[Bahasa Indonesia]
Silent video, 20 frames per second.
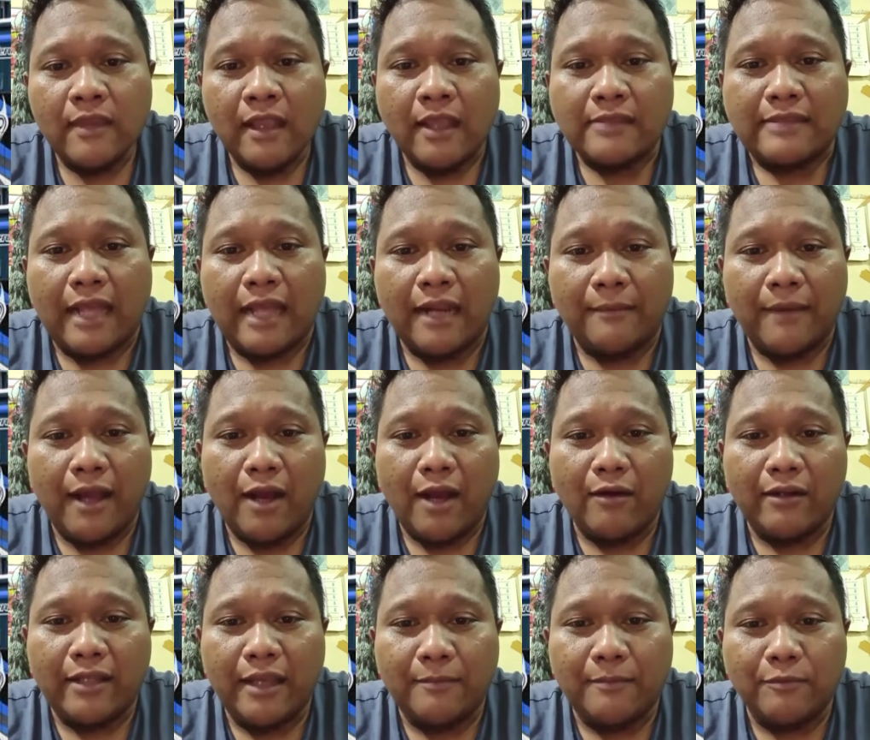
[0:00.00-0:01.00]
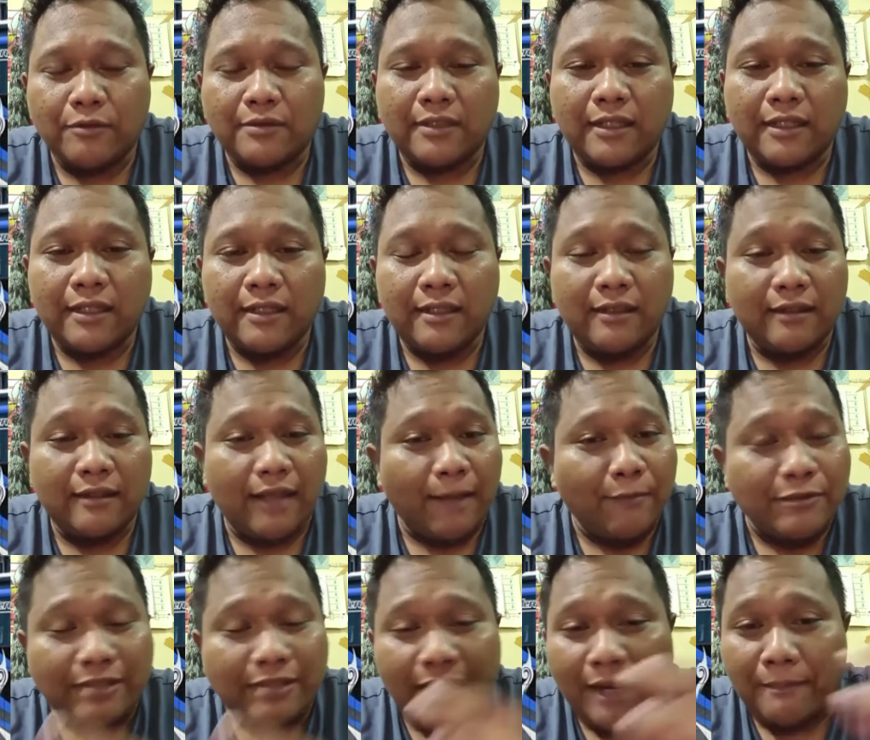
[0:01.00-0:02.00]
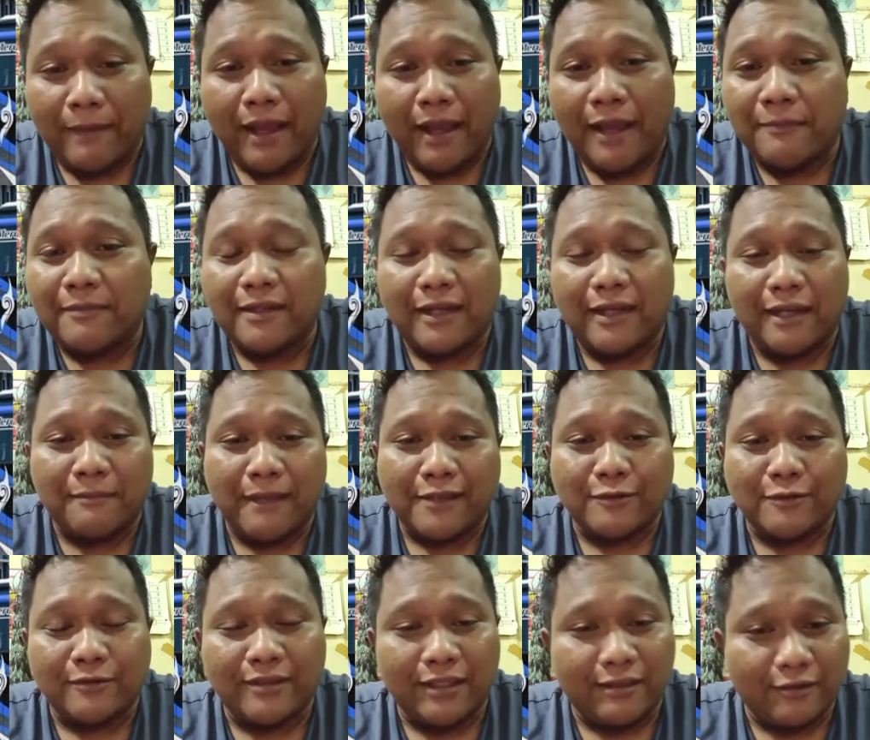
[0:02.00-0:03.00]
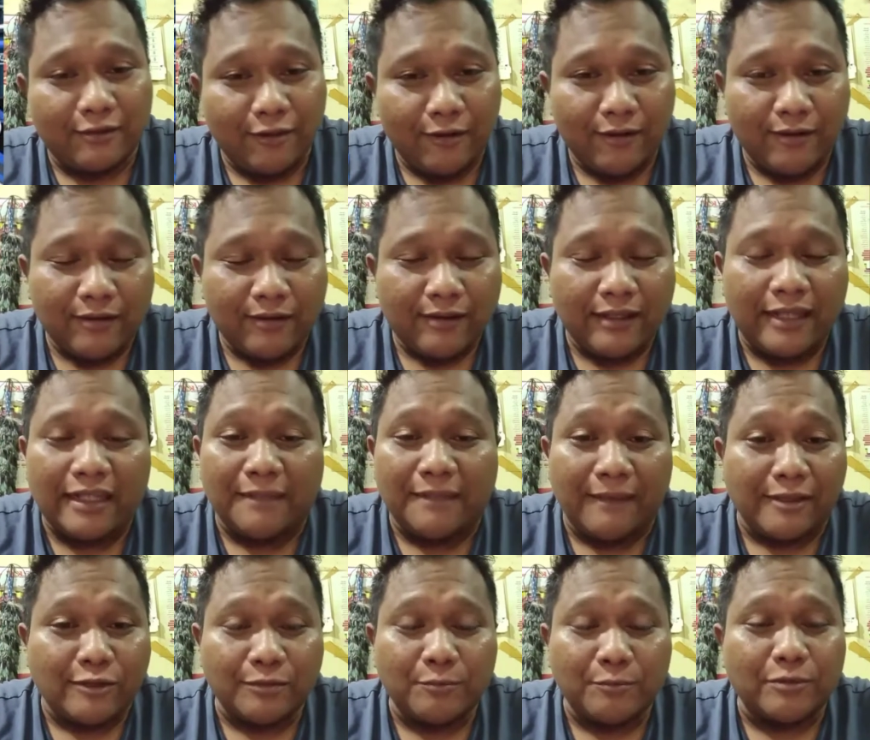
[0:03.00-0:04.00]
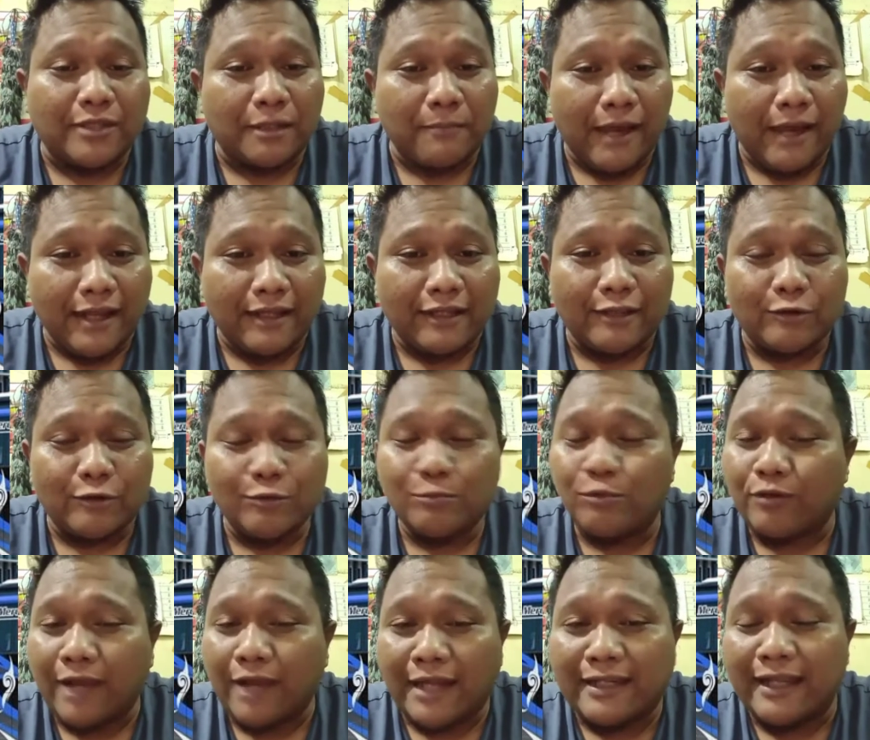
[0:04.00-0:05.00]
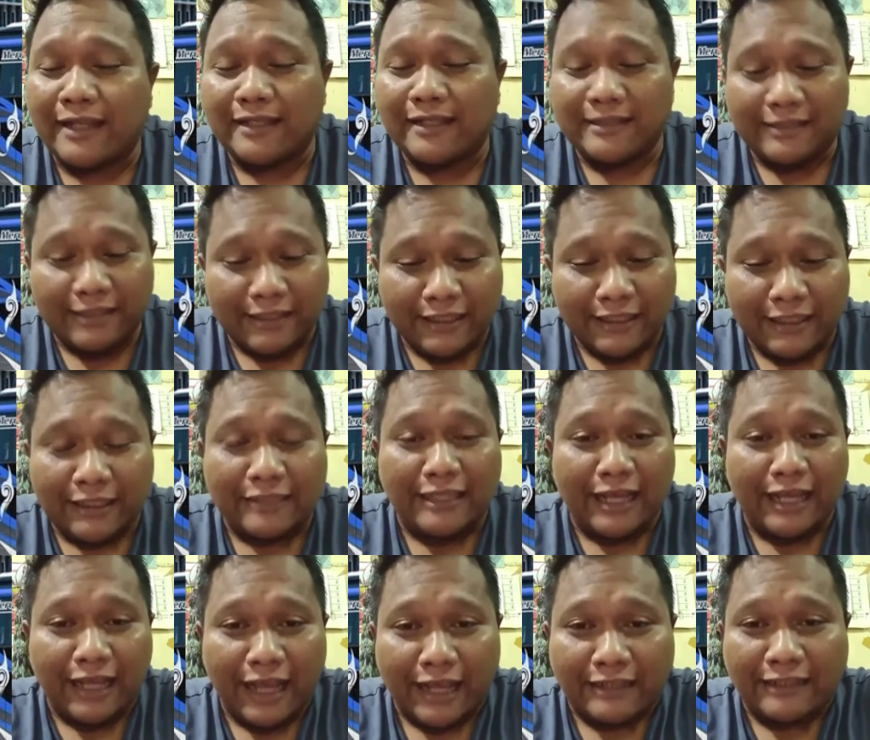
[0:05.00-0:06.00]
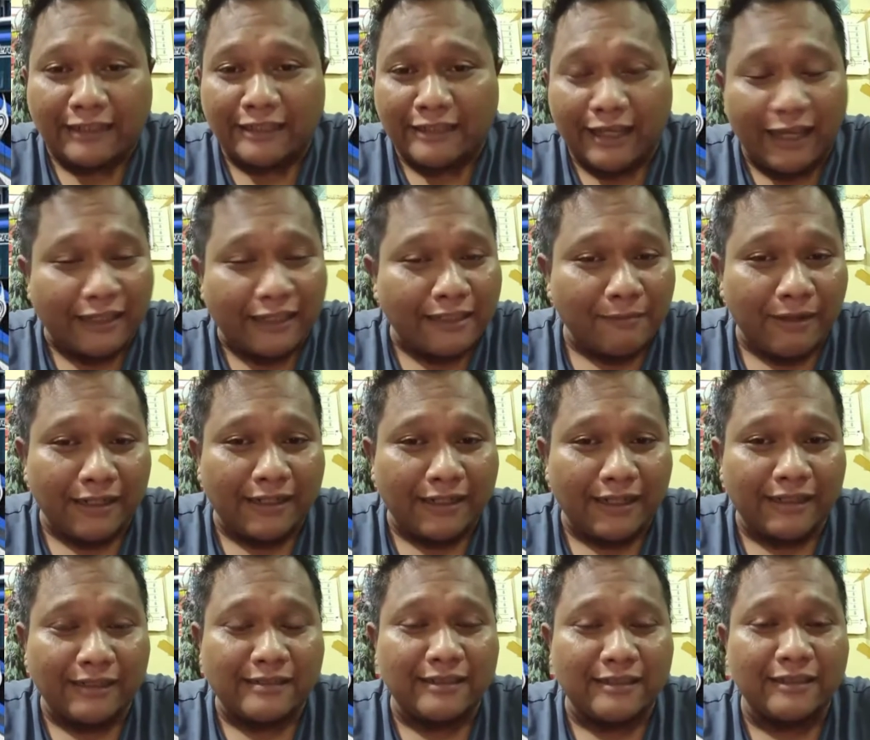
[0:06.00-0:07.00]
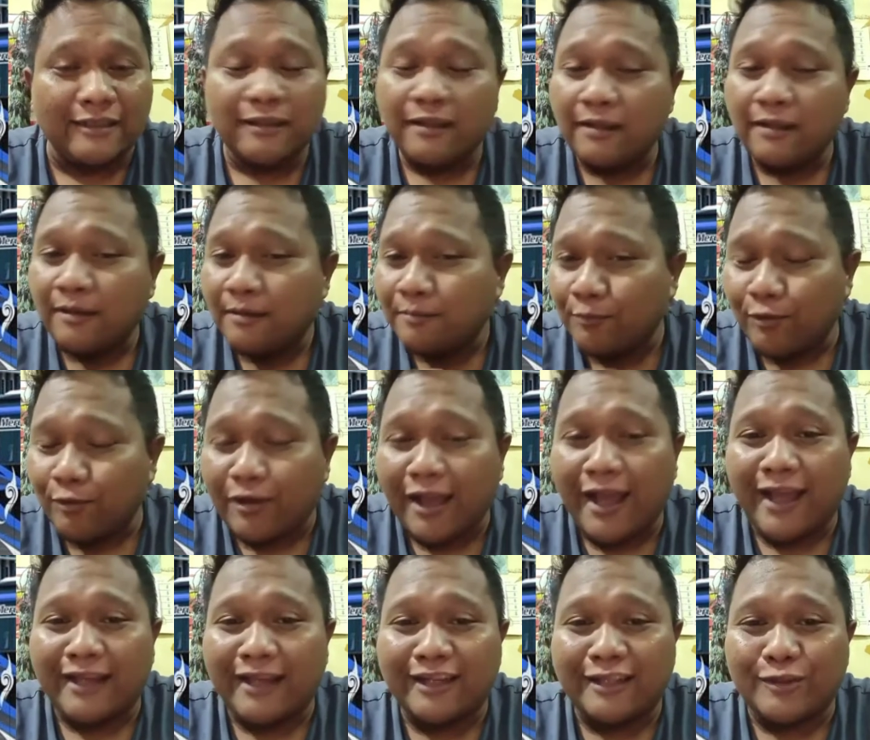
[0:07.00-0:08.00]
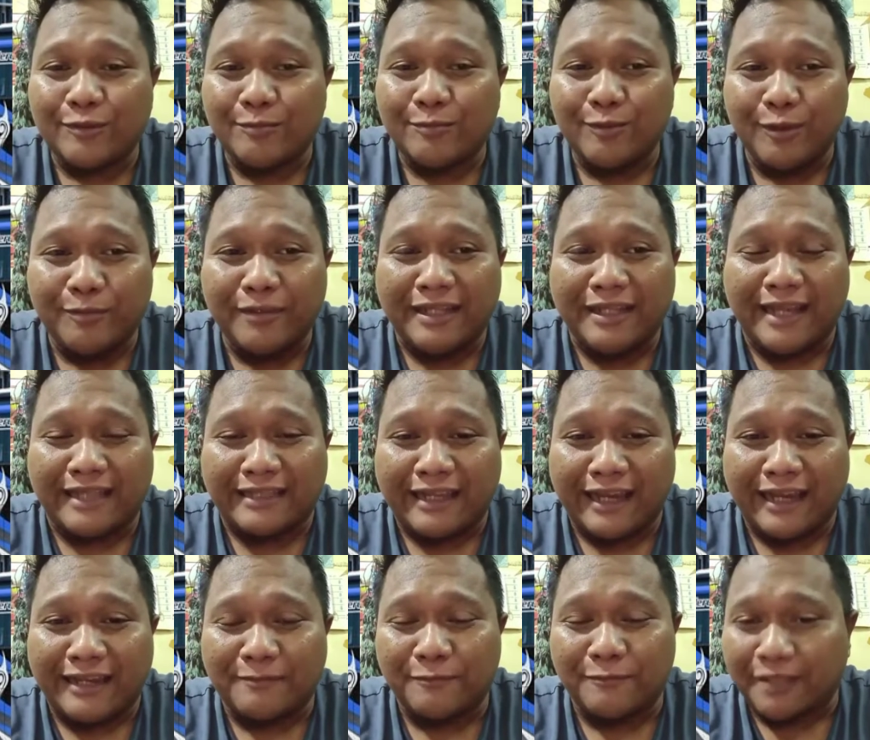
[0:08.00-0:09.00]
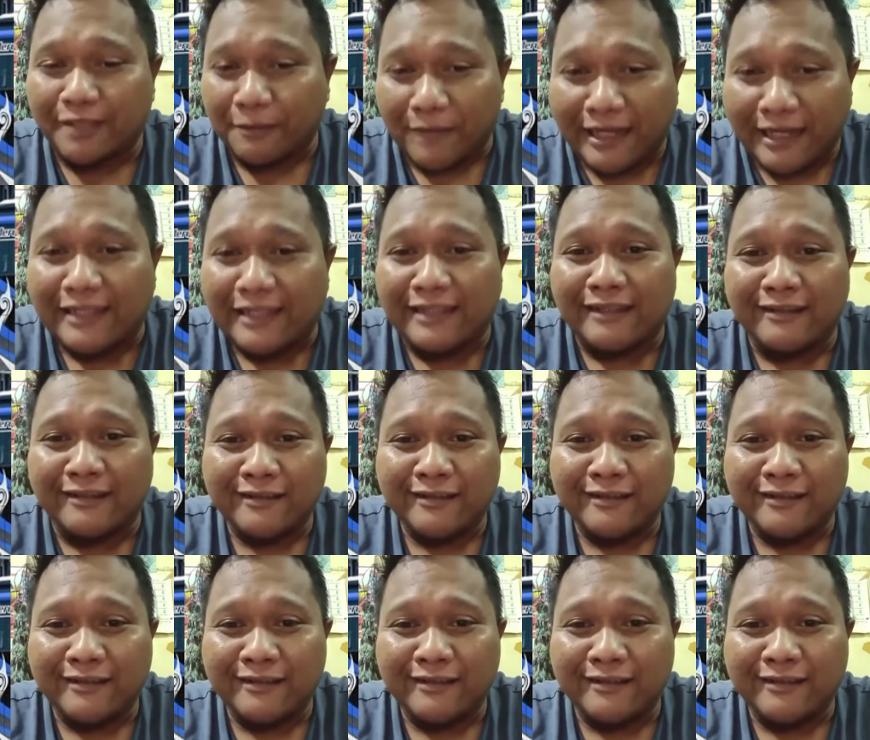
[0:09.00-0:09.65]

Salma Aulia Putri, kamu salah paham dengan maksud TikTok. Yang dimaksud putar balik itu bukan dari sini ke Jakarta, Jakarta balik lagi ke sini, bukan. Itu belum dikatakan putar balik.